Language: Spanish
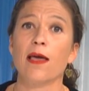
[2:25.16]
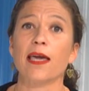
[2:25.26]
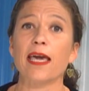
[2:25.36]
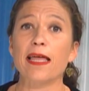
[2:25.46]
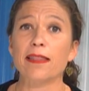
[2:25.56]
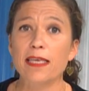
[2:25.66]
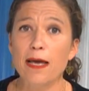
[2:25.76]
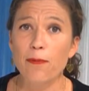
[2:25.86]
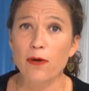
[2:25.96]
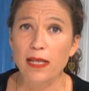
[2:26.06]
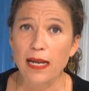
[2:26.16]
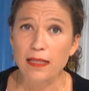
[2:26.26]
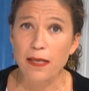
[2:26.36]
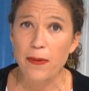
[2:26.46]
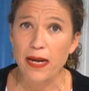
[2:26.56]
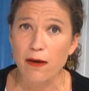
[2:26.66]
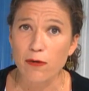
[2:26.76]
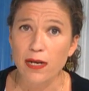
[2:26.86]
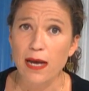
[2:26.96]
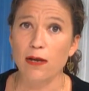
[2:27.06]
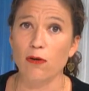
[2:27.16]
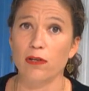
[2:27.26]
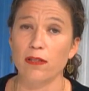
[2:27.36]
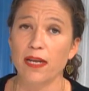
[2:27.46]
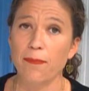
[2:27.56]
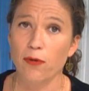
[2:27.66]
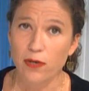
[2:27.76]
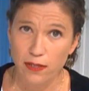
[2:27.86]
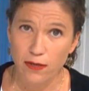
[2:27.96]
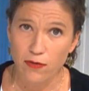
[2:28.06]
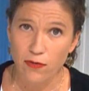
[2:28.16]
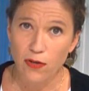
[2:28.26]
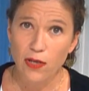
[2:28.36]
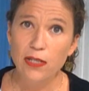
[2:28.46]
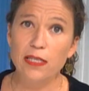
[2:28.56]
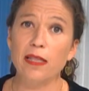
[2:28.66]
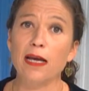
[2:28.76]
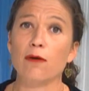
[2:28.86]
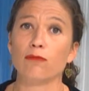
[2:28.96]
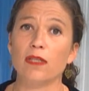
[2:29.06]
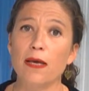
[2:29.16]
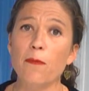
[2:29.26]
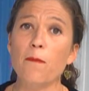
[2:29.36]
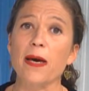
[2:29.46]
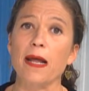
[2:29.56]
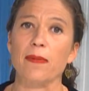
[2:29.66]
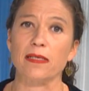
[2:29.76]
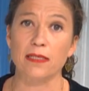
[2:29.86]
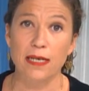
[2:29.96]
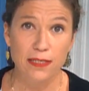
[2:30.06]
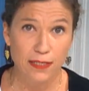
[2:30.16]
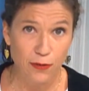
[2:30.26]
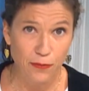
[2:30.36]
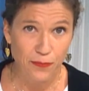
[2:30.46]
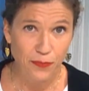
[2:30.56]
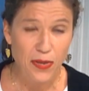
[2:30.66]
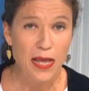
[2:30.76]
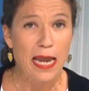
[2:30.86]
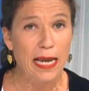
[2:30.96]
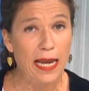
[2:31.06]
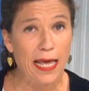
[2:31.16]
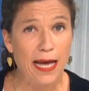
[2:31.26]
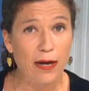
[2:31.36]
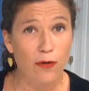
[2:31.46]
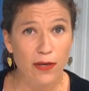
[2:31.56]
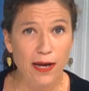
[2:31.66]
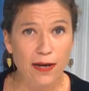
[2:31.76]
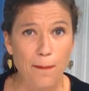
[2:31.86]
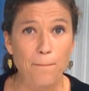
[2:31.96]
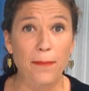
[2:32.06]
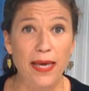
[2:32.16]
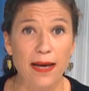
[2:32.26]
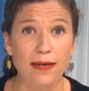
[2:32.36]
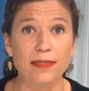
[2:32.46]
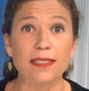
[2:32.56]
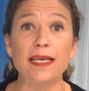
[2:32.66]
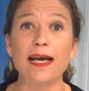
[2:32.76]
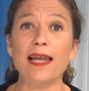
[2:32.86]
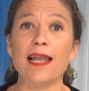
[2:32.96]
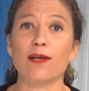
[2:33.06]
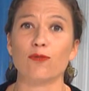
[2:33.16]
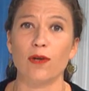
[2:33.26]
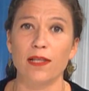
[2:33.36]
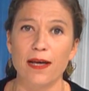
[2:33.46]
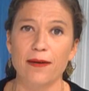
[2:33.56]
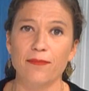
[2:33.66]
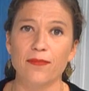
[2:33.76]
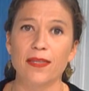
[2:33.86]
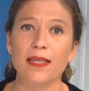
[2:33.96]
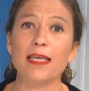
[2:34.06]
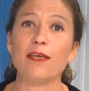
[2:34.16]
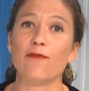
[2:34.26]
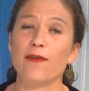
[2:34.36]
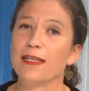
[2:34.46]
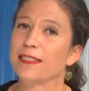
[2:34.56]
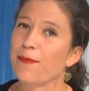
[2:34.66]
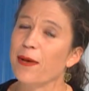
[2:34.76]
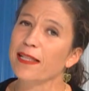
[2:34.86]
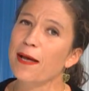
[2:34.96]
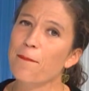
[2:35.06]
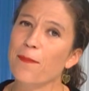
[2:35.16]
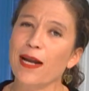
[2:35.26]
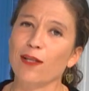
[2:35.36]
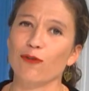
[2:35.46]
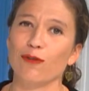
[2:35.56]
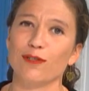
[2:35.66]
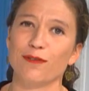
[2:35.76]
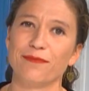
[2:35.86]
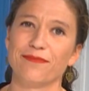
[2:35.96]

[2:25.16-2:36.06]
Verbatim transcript: Quedan días por delante para oír a los líderes políticos. Tienen aún tiempo para pensárselo. Lean, oigan, vean, sigan la actualidad. Y feliz semana para todos.